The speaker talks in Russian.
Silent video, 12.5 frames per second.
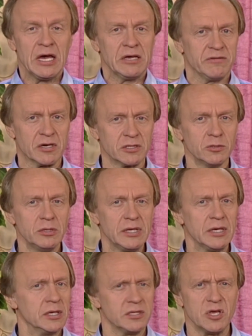
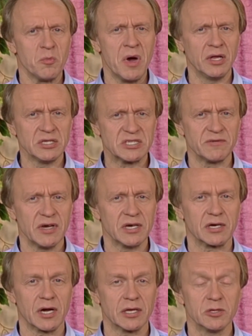вернули немало
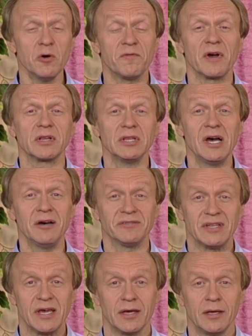своих городов, а
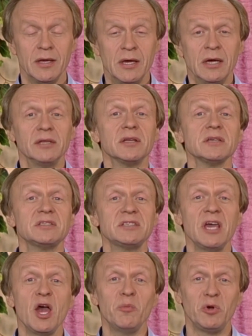главное, на
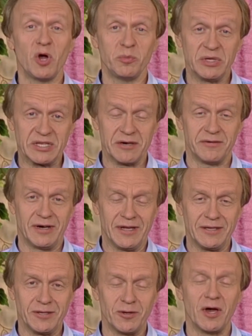землю
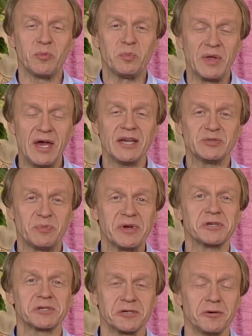обетованную опять
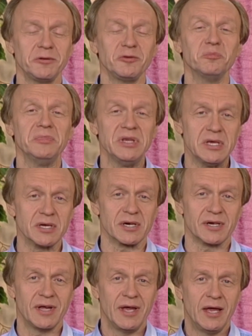пришел
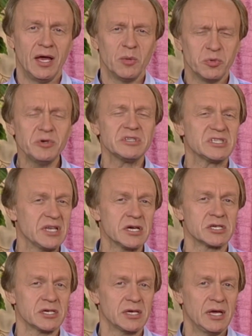мир – пусть
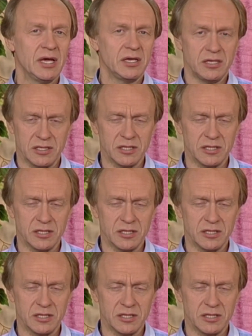даже и